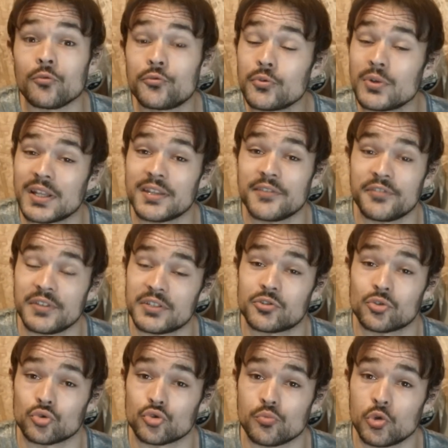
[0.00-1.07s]
vu la
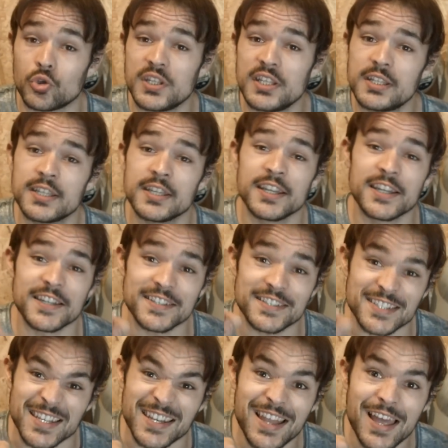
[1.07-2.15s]
définition du mot geek,
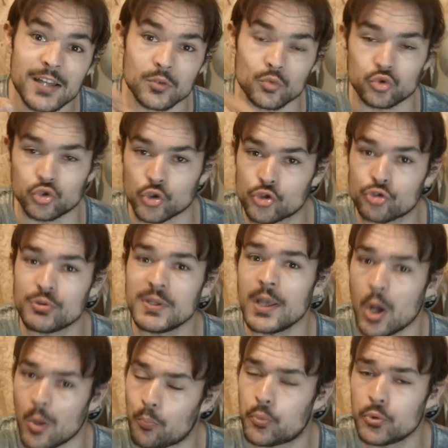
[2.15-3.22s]
c'est là où je suis
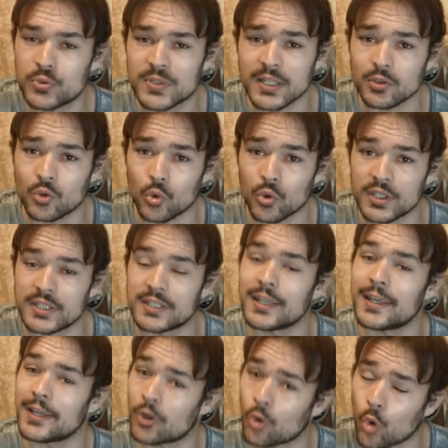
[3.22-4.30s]
un putain de gros geek.
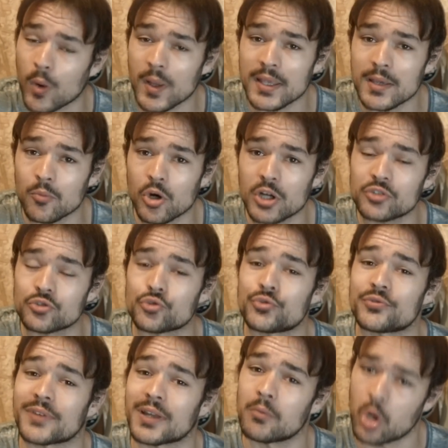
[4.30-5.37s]
Et croyez-moi, je
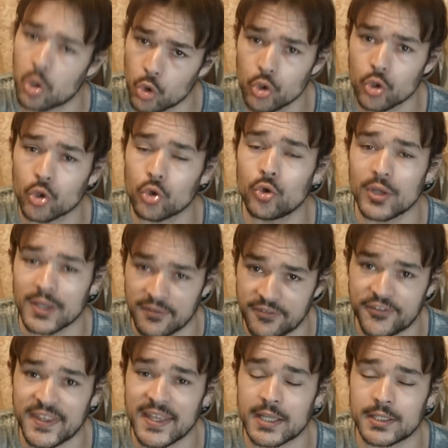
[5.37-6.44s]
suis vraiment heureux et
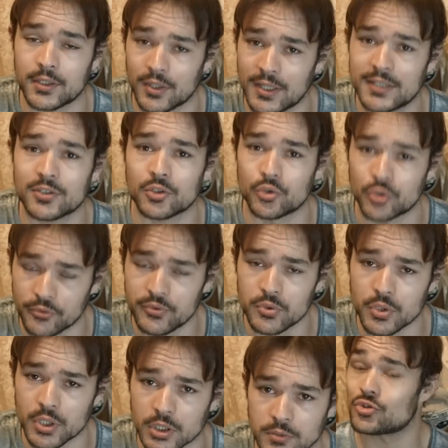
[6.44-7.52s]
fier d'en être
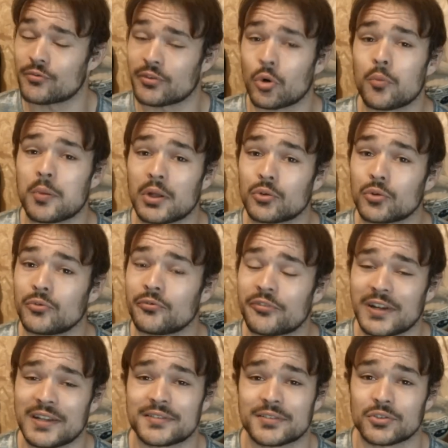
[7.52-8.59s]
devenu un. Je vais reprendre une
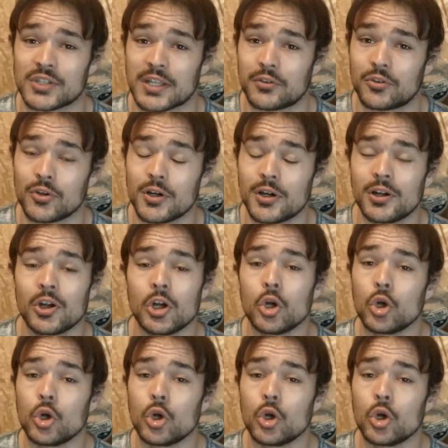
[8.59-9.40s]
phrase que j'adore.